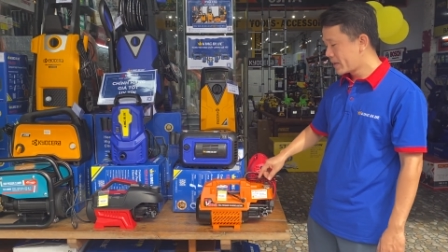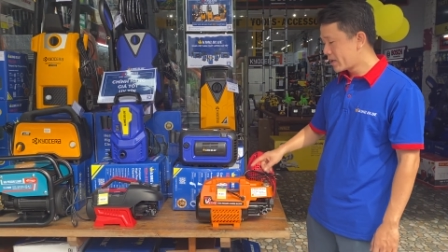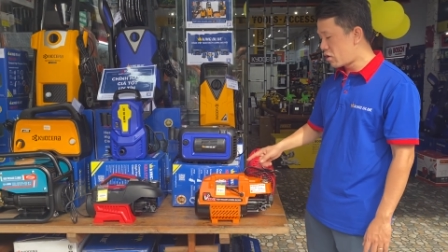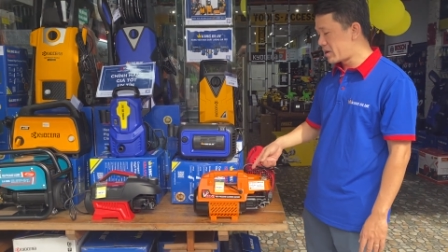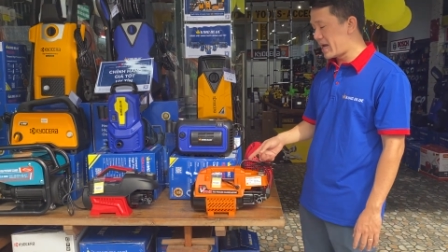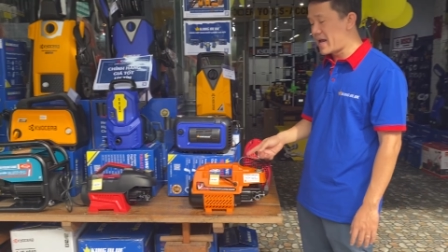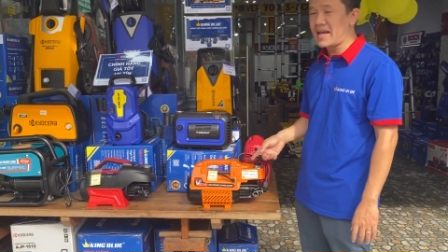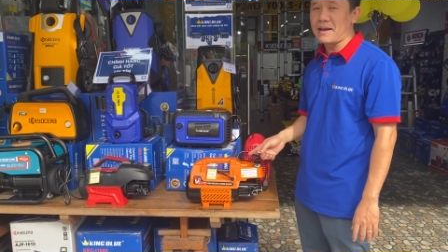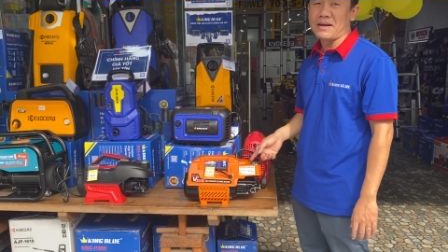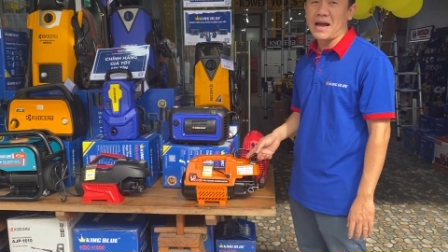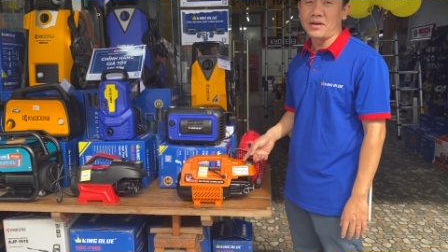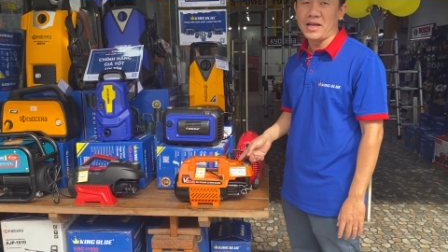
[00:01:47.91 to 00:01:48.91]
con này anh
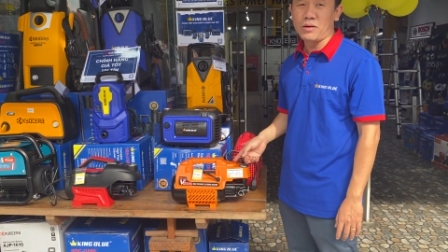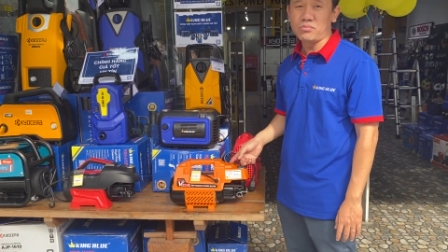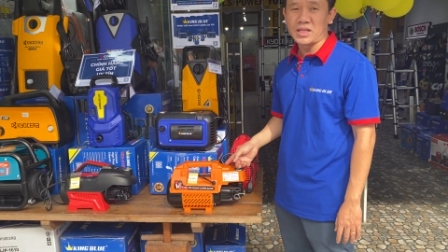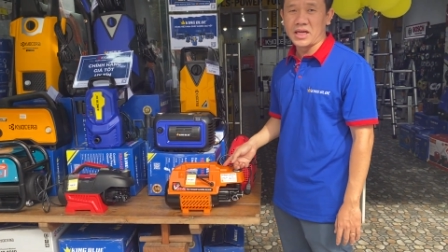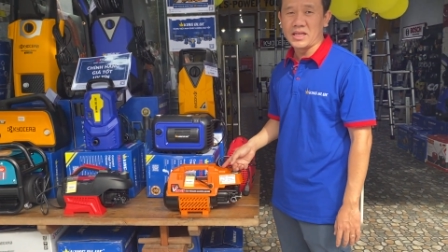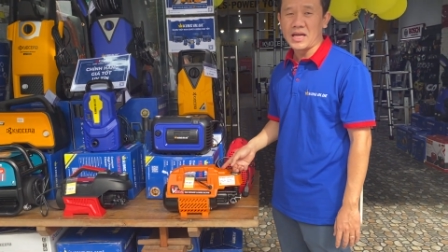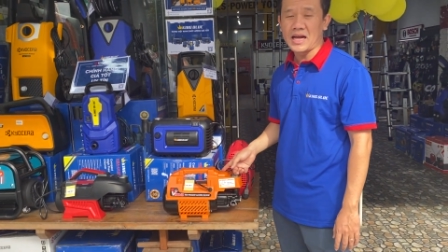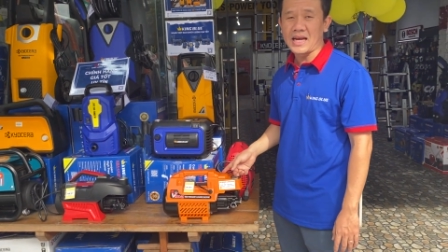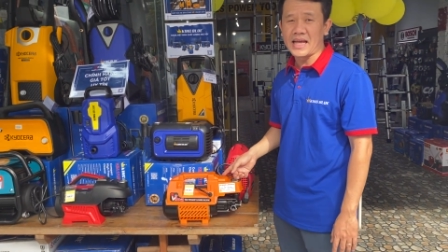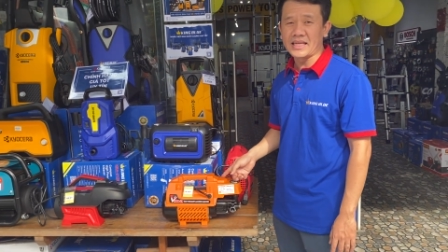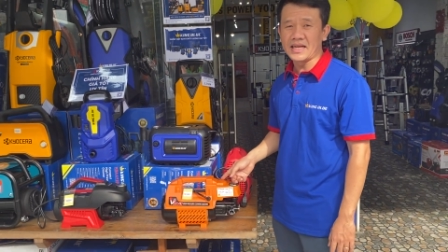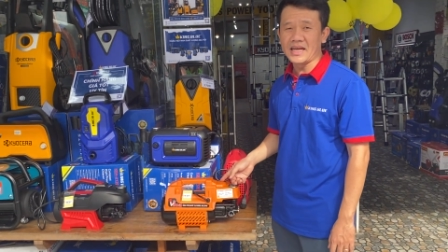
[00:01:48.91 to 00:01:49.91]
em nào đi công trình hoặc
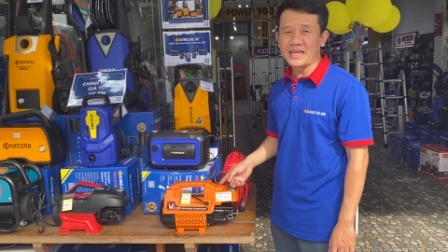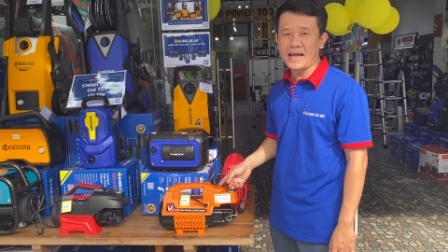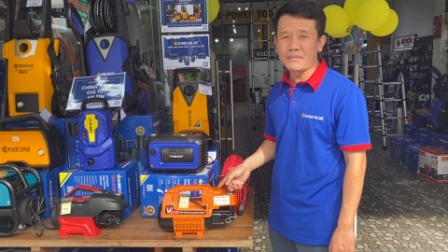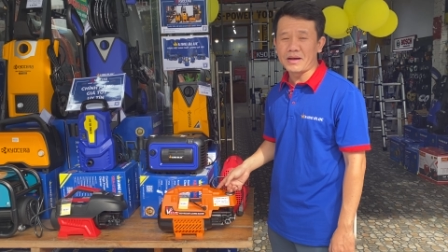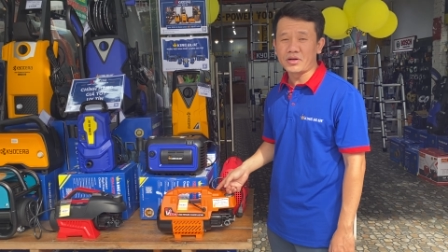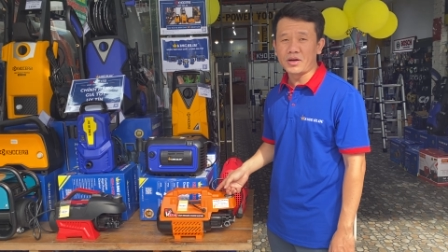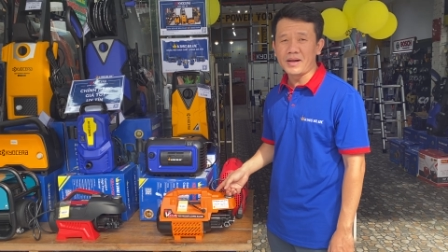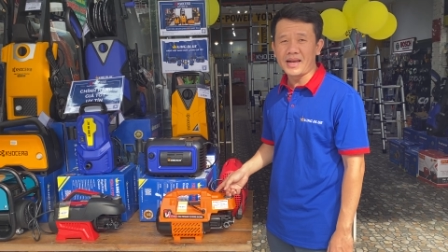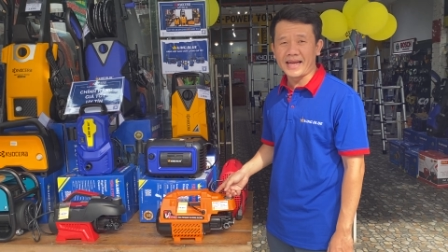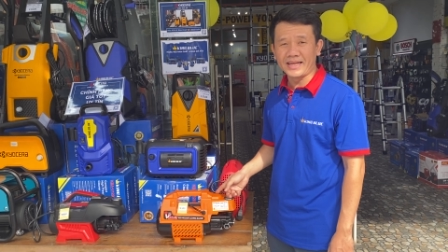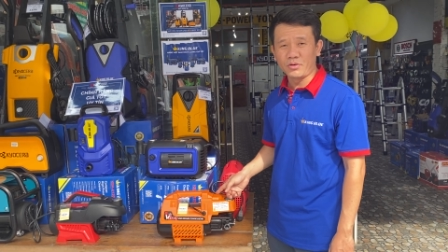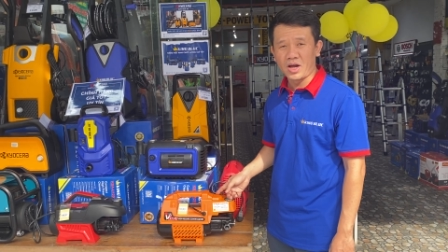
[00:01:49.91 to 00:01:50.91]
là những anh em nào rửa máy
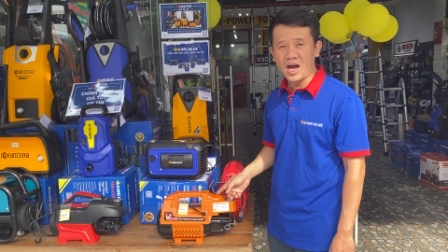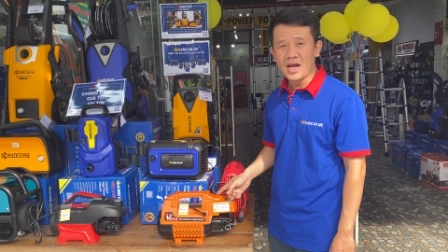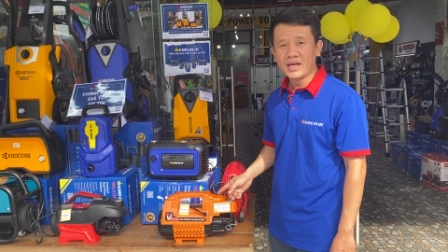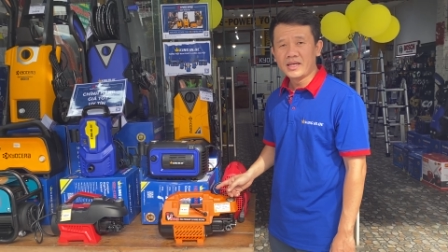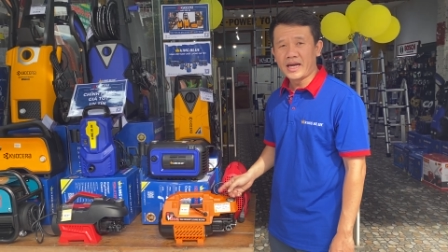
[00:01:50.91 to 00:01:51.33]
lạnh nào đó